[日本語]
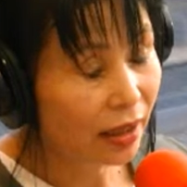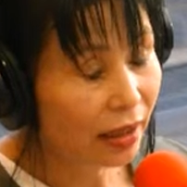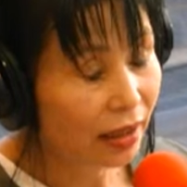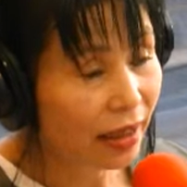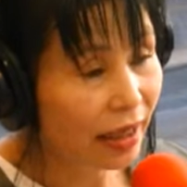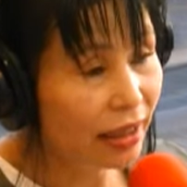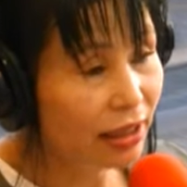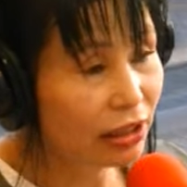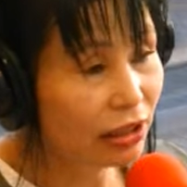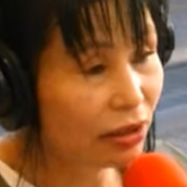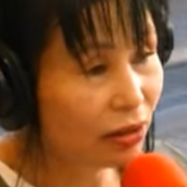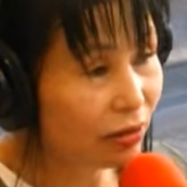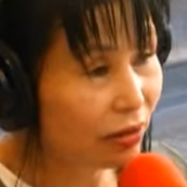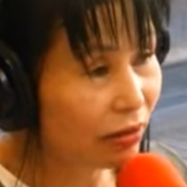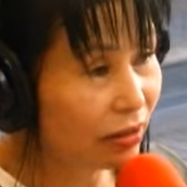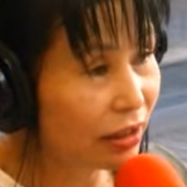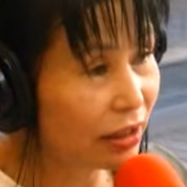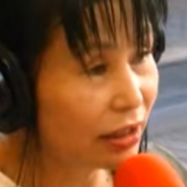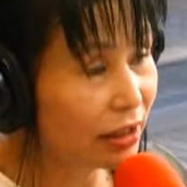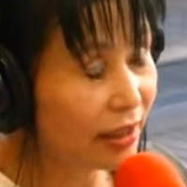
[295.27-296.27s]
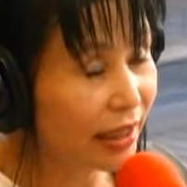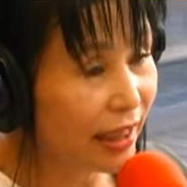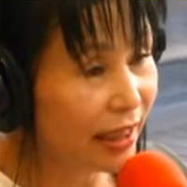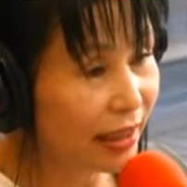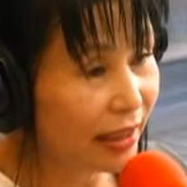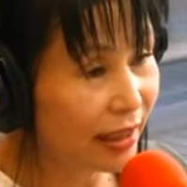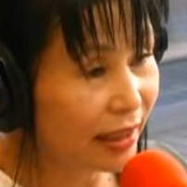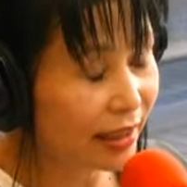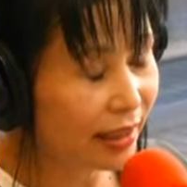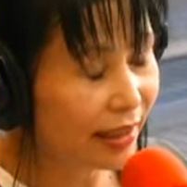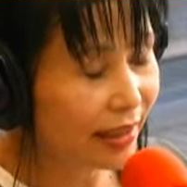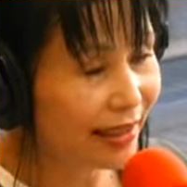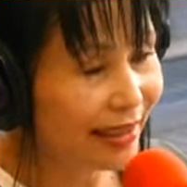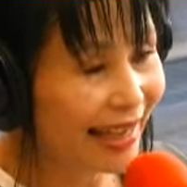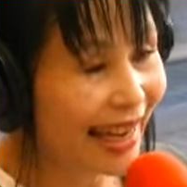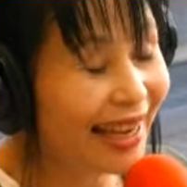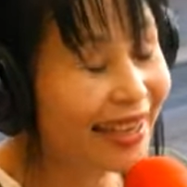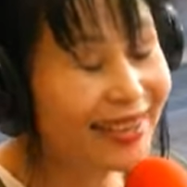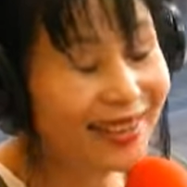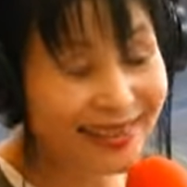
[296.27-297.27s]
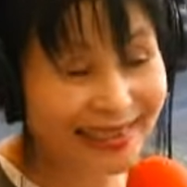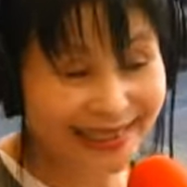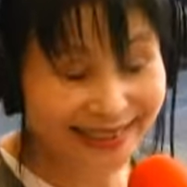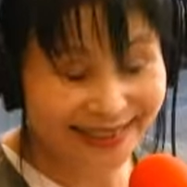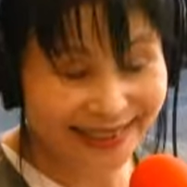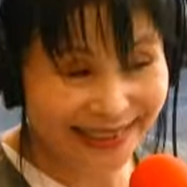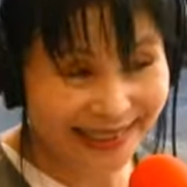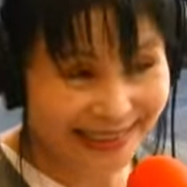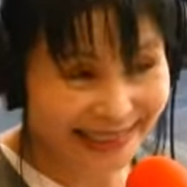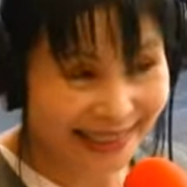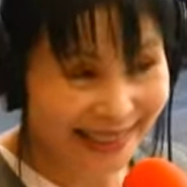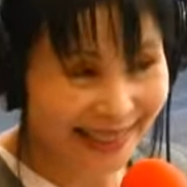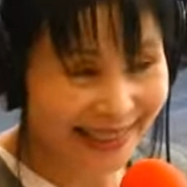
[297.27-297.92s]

冷蔵庫に常に何の肉でしたっ